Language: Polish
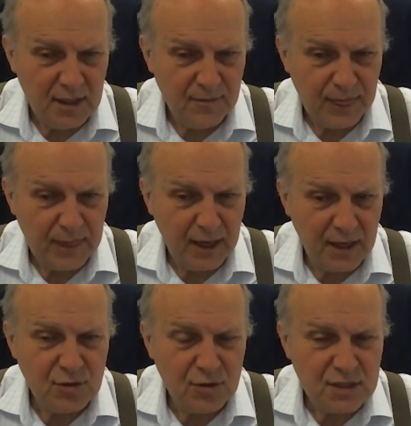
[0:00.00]
ale
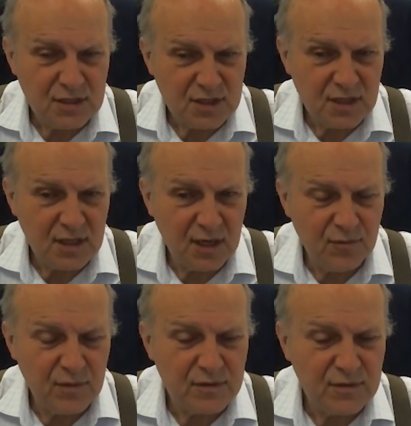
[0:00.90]
to już jest sygnał.
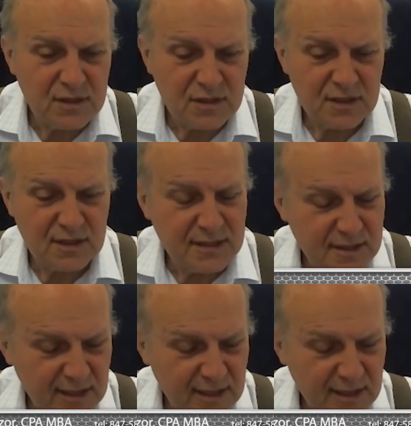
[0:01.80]
Jest, jest, takie